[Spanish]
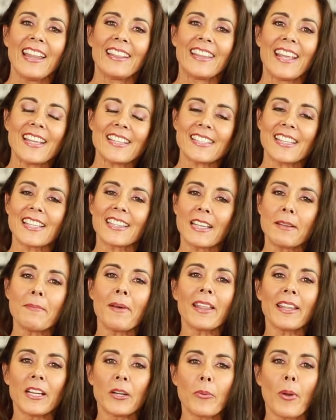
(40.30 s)
de este
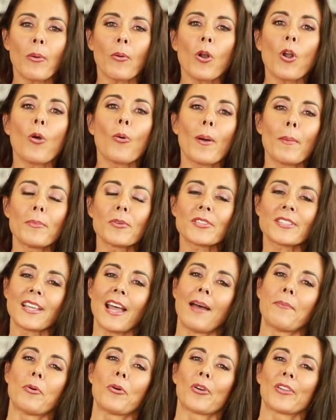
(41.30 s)
tema de nuevo, lo vamos
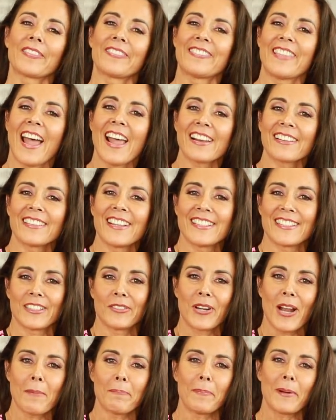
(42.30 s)
a abordar
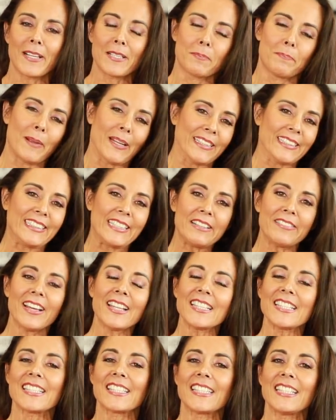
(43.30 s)
desde una
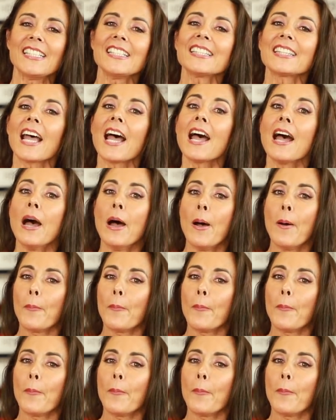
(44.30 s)
perspectiva distinta